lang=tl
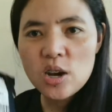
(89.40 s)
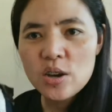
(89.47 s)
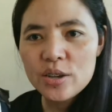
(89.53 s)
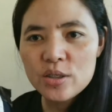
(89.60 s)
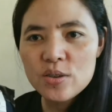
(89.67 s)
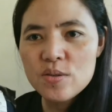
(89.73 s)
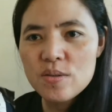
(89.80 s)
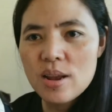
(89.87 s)

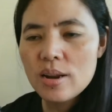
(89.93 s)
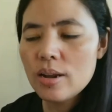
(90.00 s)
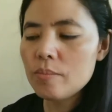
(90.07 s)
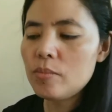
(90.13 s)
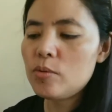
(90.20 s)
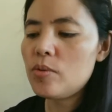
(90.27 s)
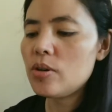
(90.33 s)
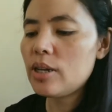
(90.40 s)
ito yung lalak
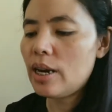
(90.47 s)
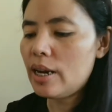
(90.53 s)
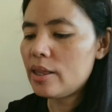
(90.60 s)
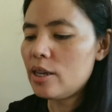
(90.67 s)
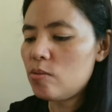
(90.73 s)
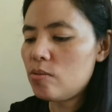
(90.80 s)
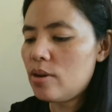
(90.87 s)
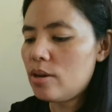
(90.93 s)
bubuksan
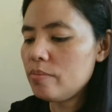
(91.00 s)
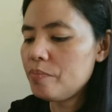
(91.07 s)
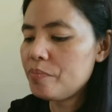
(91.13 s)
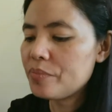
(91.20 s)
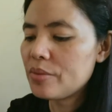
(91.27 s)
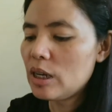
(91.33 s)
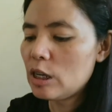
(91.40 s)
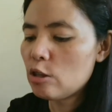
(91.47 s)
natin una.
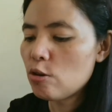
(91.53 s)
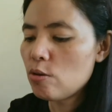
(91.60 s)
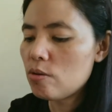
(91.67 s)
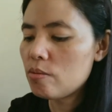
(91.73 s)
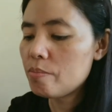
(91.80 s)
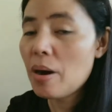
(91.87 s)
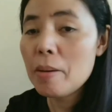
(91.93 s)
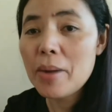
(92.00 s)
Ito yung
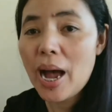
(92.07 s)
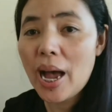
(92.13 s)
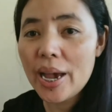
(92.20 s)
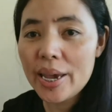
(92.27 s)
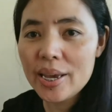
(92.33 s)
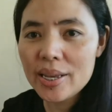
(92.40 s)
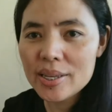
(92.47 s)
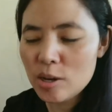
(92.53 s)

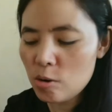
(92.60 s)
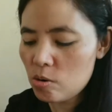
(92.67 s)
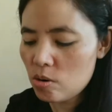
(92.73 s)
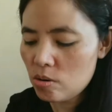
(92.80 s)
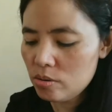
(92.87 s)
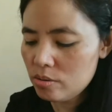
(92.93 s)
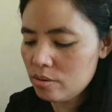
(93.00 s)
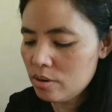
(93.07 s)
pangbahay siguro.
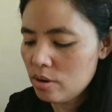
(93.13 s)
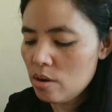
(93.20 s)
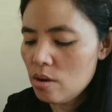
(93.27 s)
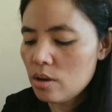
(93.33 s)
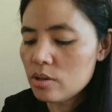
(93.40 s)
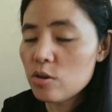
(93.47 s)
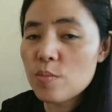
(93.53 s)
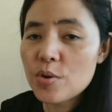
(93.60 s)

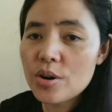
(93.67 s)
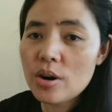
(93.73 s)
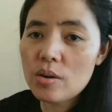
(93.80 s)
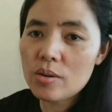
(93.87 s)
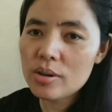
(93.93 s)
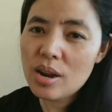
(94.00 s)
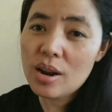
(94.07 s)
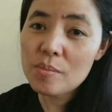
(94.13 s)
Sumorder ako
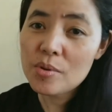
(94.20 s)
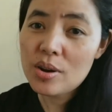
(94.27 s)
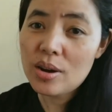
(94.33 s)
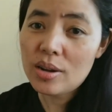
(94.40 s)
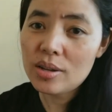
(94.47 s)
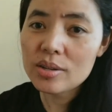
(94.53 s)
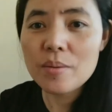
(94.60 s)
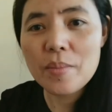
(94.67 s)
kasi alam mo na
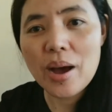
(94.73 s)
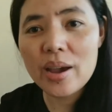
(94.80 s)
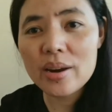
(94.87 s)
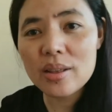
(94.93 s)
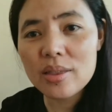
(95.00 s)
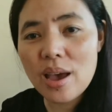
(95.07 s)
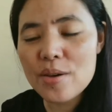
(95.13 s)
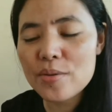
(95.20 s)
nasa bahay
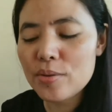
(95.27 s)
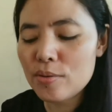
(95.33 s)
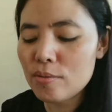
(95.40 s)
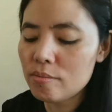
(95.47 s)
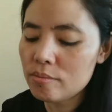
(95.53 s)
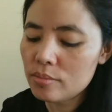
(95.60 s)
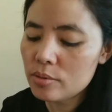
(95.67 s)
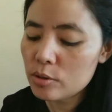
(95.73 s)
na tayo.
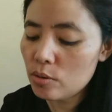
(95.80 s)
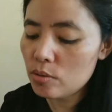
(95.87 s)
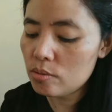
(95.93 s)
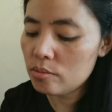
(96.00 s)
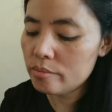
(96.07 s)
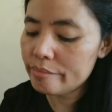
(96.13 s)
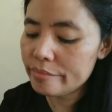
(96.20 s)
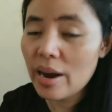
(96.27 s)
So,
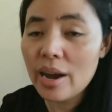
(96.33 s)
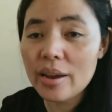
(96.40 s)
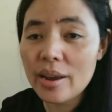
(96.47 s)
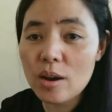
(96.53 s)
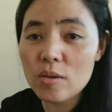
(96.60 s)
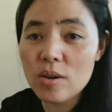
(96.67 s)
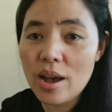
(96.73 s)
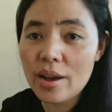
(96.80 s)
bahay
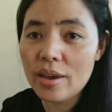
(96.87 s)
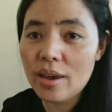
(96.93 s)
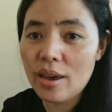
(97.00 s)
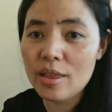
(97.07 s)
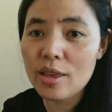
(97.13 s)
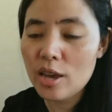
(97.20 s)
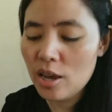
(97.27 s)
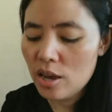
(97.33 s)
ako lagi.
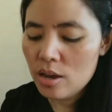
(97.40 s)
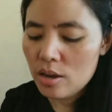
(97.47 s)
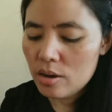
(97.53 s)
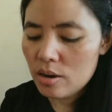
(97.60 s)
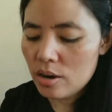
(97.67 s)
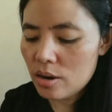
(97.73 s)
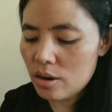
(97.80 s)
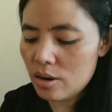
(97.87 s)

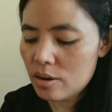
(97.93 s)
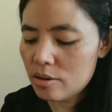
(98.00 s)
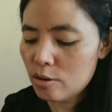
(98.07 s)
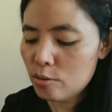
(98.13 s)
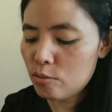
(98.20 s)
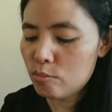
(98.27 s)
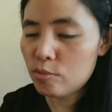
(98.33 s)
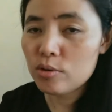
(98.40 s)
Uh,
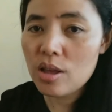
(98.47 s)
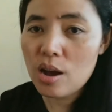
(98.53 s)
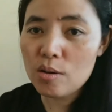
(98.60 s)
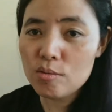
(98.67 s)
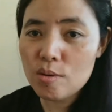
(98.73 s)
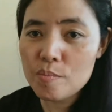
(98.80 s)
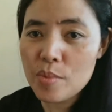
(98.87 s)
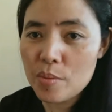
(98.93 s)
naubos naman
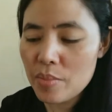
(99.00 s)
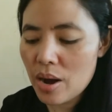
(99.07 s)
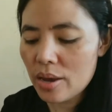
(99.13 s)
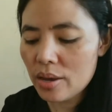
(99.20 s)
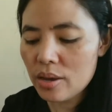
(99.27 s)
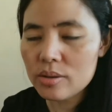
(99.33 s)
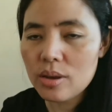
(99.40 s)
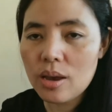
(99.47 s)
ako ng
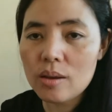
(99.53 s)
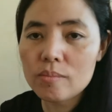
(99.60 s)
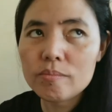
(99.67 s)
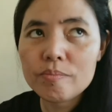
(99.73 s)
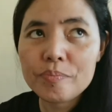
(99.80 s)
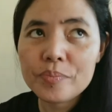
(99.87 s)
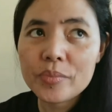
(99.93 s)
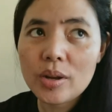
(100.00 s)
pangbahay kasi
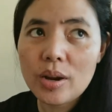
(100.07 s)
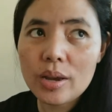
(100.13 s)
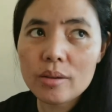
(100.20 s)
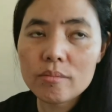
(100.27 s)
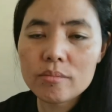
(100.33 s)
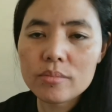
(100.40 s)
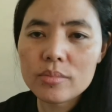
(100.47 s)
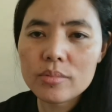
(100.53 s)
like
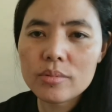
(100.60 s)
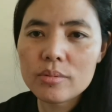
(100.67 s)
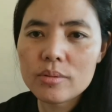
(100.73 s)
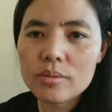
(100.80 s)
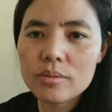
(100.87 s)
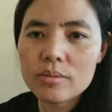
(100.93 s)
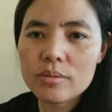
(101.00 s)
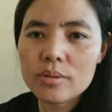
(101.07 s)

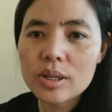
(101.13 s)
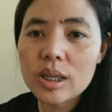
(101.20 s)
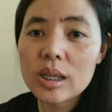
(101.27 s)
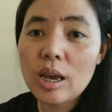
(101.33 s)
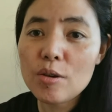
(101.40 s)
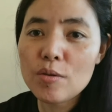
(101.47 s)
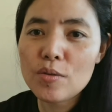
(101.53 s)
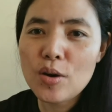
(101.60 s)
since
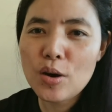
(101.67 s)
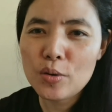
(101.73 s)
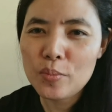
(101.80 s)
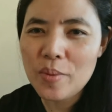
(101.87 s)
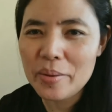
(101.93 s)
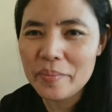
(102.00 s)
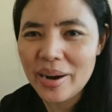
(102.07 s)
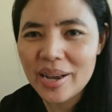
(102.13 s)
ayoko nga
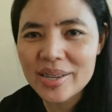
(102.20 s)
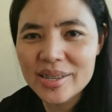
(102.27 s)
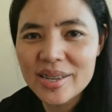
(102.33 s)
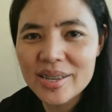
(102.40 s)
lumabas,